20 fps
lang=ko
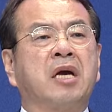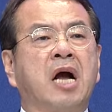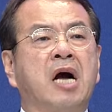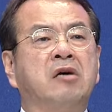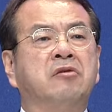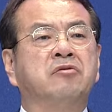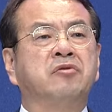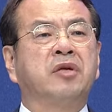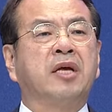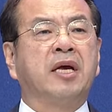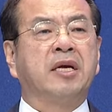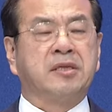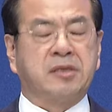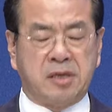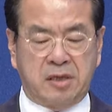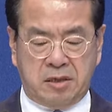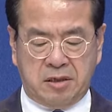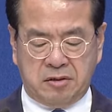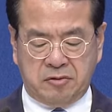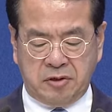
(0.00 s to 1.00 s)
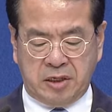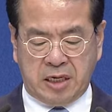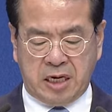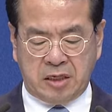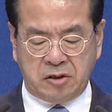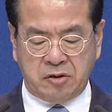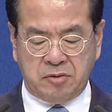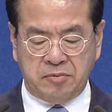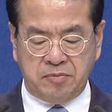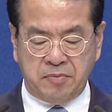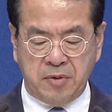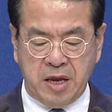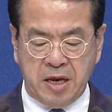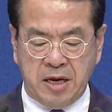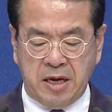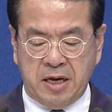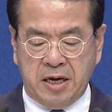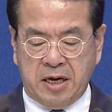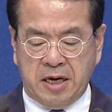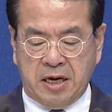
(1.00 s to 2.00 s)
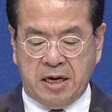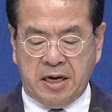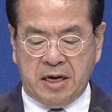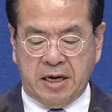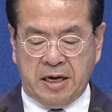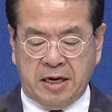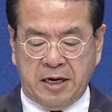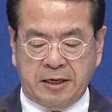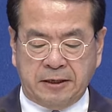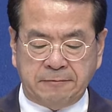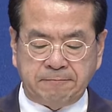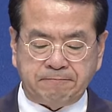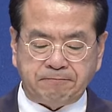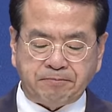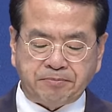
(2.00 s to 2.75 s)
가운데에서 우리가 좀 에,